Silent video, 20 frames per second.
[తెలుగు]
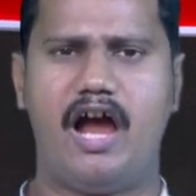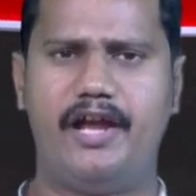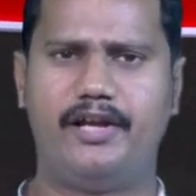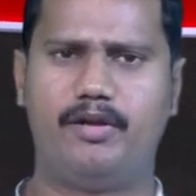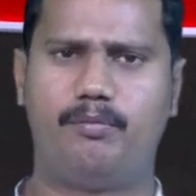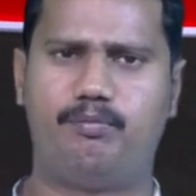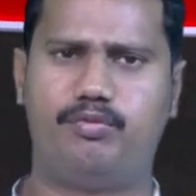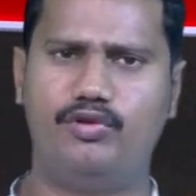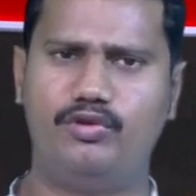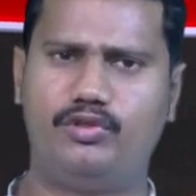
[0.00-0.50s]

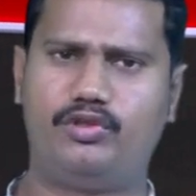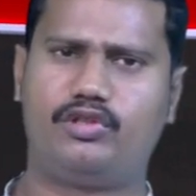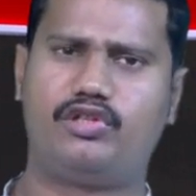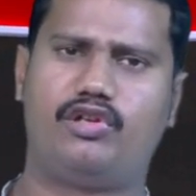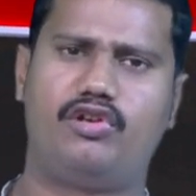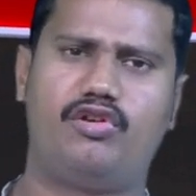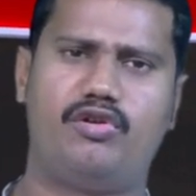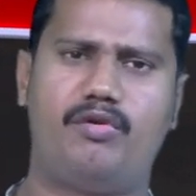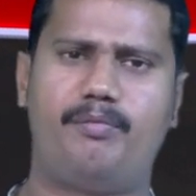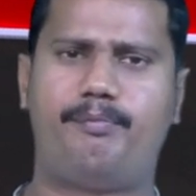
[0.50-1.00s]
ఆయన
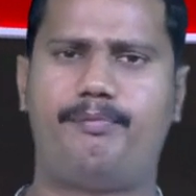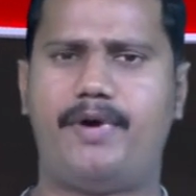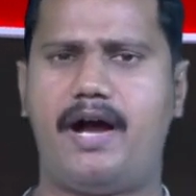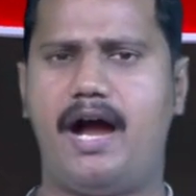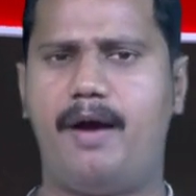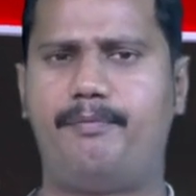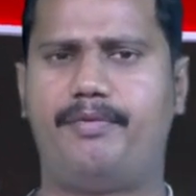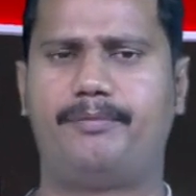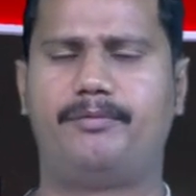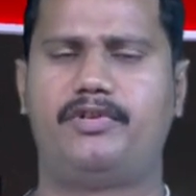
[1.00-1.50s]
పుట్టుకలో
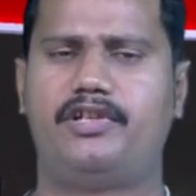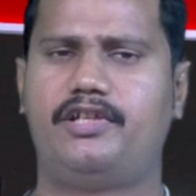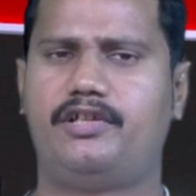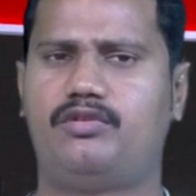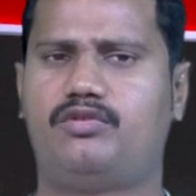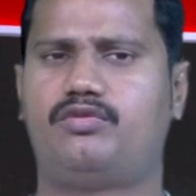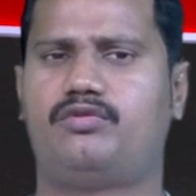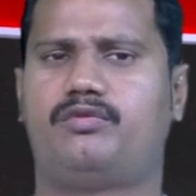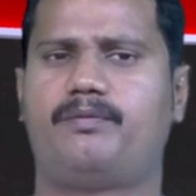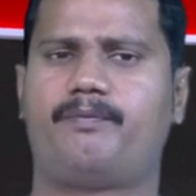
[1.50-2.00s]
పాపము
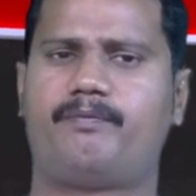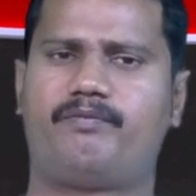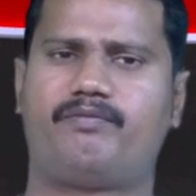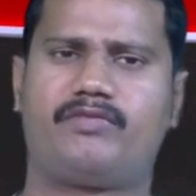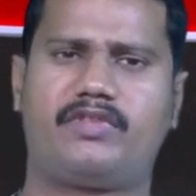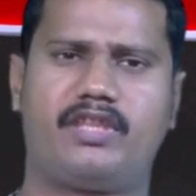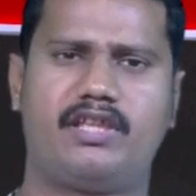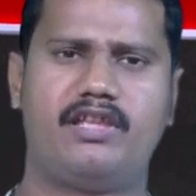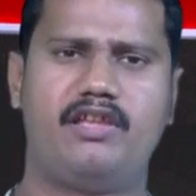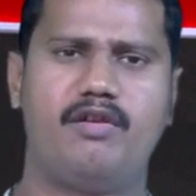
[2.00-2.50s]
లేదు
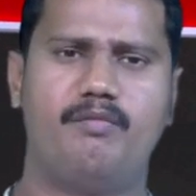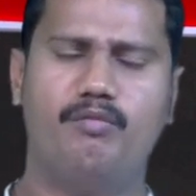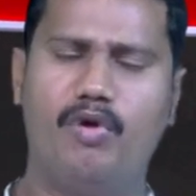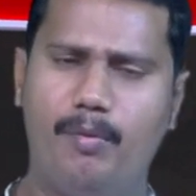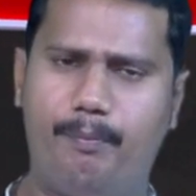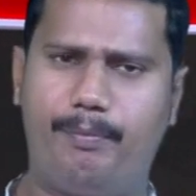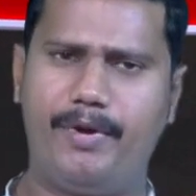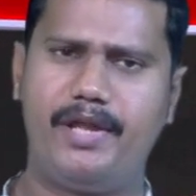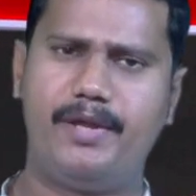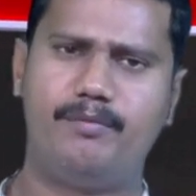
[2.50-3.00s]

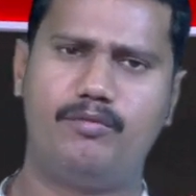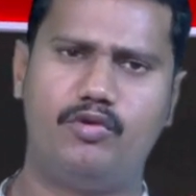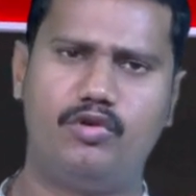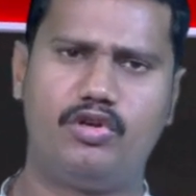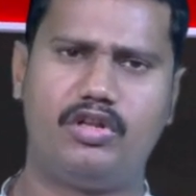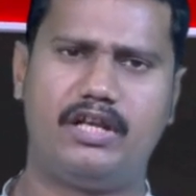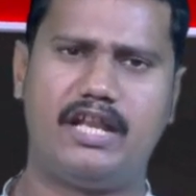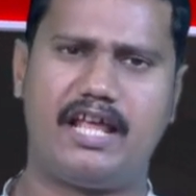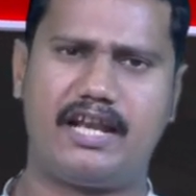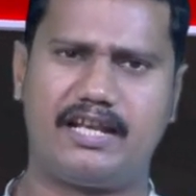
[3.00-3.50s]
ముప్పై
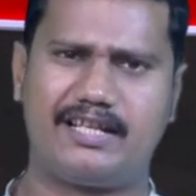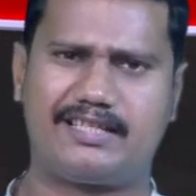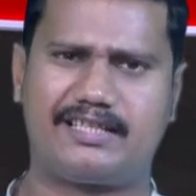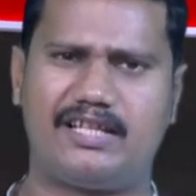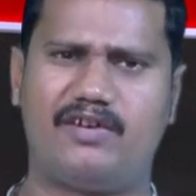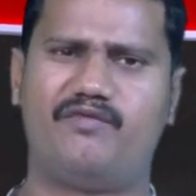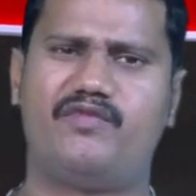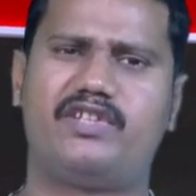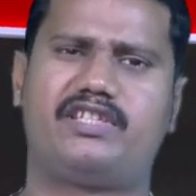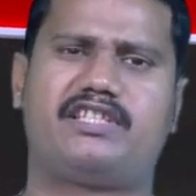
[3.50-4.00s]
మూడున్నర
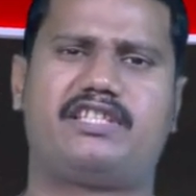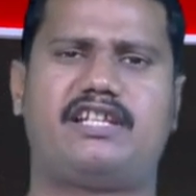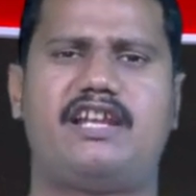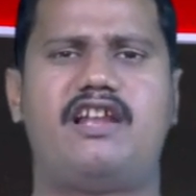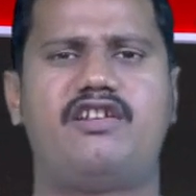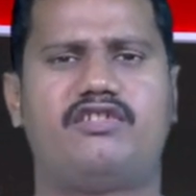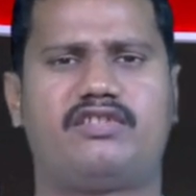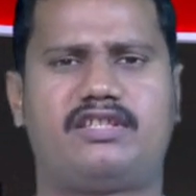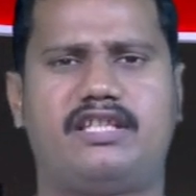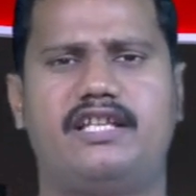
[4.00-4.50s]

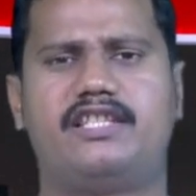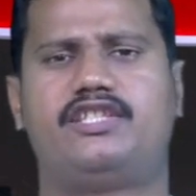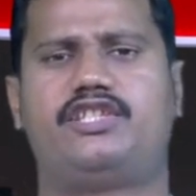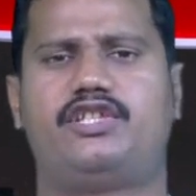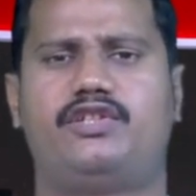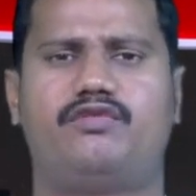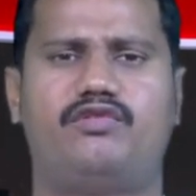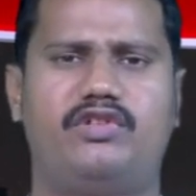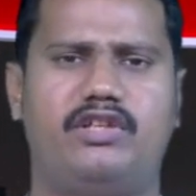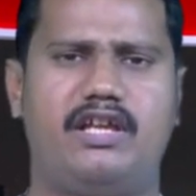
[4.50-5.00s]
సంవత్సరాలు
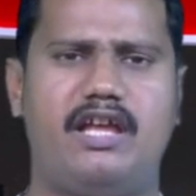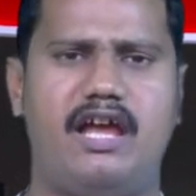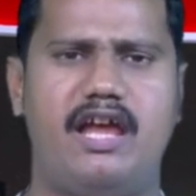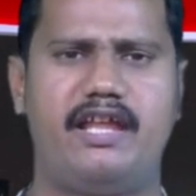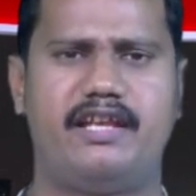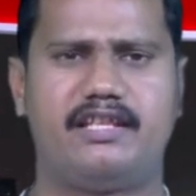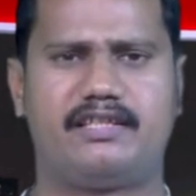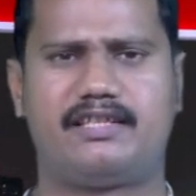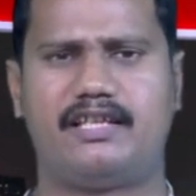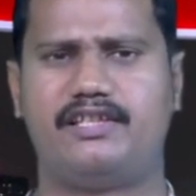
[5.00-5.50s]
సజీవుడిగా
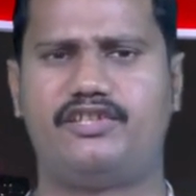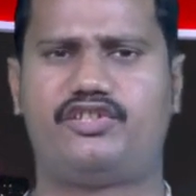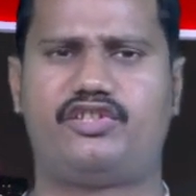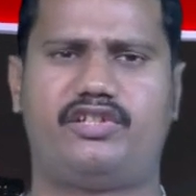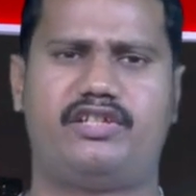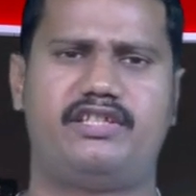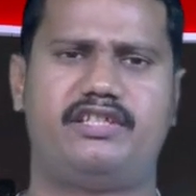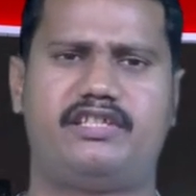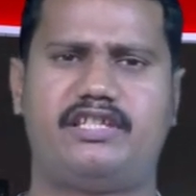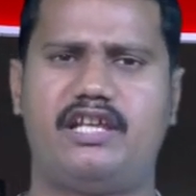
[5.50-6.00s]
ఆయన
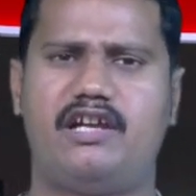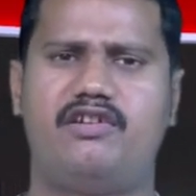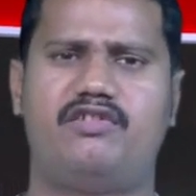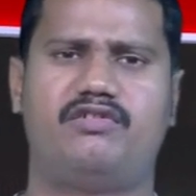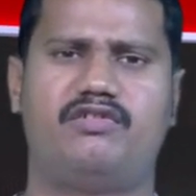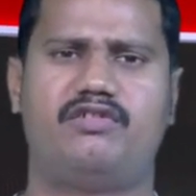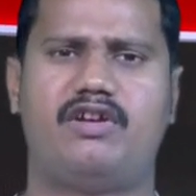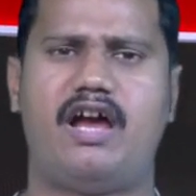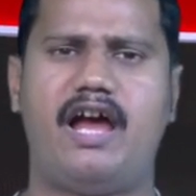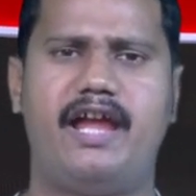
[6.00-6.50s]

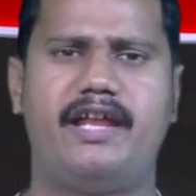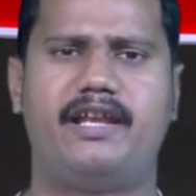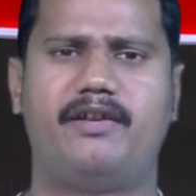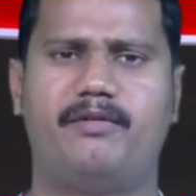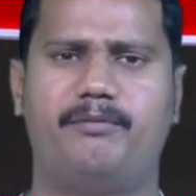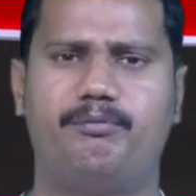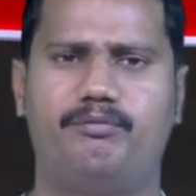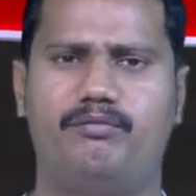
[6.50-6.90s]
సంచరించాడు ఆయన